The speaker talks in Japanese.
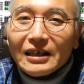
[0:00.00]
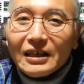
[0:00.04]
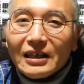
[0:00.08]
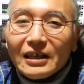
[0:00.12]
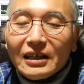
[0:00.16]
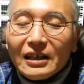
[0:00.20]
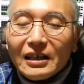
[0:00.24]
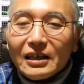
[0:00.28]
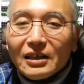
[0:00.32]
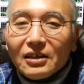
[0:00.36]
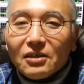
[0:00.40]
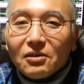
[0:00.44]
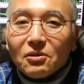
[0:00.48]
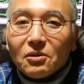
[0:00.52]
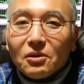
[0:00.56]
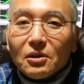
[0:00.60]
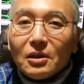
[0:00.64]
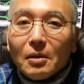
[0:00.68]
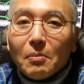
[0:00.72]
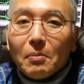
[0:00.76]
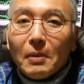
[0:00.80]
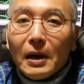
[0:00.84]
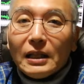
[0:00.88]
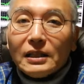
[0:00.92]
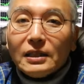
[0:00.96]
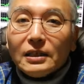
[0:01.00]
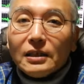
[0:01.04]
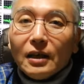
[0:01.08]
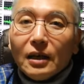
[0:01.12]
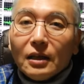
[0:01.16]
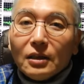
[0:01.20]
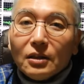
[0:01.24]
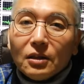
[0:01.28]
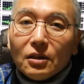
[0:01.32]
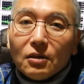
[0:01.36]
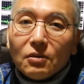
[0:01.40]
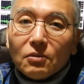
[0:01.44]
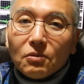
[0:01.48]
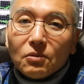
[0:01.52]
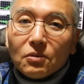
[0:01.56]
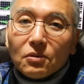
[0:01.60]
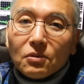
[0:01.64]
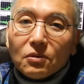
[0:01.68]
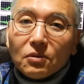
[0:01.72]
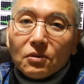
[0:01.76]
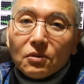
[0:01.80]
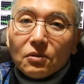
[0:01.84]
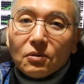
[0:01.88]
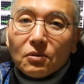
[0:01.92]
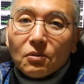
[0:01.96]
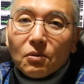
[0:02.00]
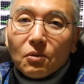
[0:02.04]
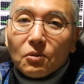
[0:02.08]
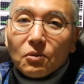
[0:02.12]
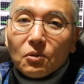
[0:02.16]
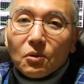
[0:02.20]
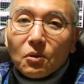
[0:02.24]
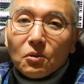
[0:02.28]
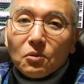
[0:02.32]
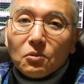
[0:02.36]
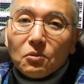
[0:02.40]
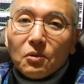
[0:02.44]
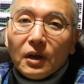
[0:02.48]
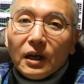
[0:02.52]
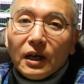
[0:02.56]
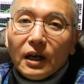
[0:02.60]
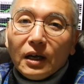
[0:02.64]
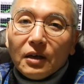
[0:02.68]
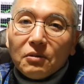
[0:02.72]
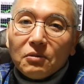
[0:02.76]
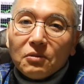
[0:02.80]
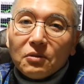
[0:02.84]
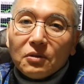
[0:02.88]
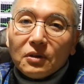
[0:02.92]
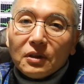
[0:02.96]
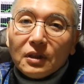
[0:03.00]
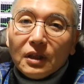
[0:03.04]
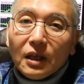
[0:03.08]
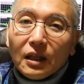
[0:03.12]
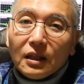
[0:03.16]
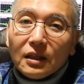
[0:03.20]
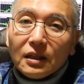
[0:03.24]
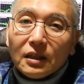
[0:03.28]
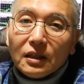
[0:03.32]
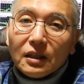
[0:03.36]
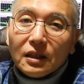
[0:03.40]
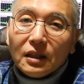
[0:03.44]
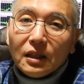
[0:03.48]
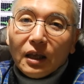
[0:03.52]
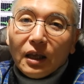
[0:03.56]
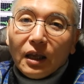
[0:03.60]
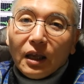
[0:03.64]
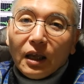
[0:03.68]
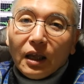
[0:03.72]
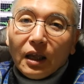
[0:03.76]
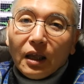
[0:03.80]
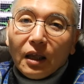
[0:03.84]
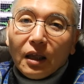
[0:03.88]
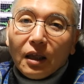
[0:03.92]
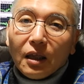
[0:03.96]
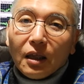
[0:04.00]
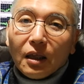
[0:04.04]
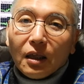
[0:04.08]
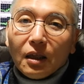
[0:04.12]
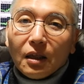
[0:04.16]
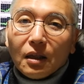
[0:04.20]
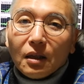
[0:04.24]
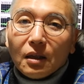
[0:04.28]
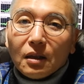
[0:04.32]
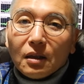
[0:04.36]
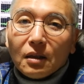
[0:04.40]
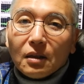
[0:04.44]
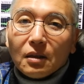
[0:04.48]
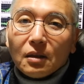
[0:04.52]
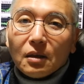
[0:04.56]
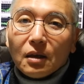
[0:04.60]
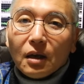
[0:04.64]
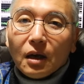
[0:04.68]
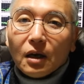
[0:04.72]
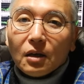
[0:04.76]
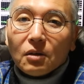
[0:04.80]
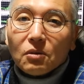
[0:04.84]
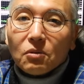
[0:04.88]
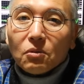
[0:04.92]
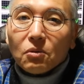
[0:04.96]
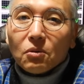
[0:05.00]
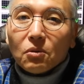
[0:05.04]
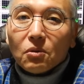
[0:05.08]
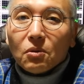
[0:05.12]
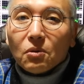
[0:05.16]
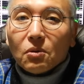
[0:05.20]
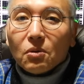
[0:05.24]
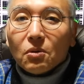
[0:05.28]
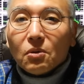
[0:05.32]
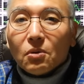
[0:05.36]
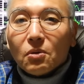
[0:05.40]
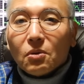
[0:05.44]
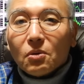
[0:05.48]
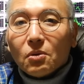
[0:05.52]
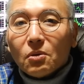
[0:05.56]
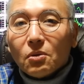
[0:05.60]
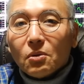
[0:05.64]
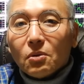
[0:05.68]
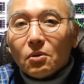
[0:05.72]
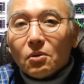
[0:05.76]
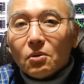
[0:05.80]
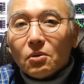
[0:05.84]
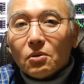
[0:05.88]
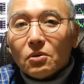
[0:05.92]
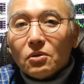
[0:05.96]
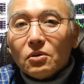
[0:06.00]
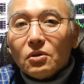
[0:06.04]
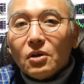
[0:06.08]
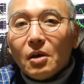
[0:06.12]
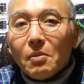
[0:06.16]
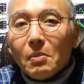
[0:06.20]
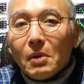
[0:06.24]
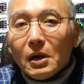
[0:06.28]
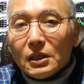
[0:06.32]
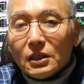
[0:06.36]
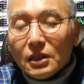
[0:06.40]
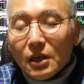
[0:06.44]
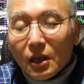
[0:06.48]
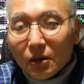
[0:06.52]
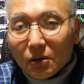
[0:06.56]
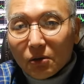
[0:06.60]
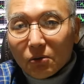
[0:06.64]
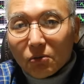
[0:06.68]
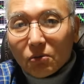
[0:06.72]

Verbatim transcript: えで間違ってることを上が言ったってあのー、言えませ